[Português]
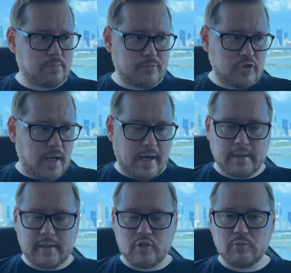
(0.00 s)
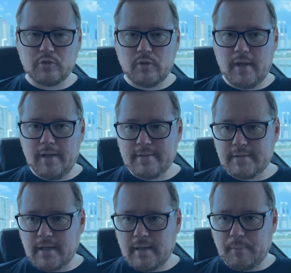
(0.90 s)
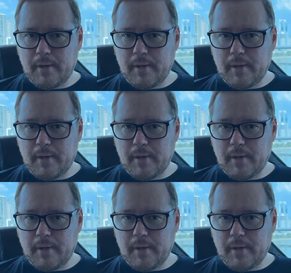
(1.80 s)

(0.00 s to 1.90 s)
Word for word: tirar a carteira de motorista,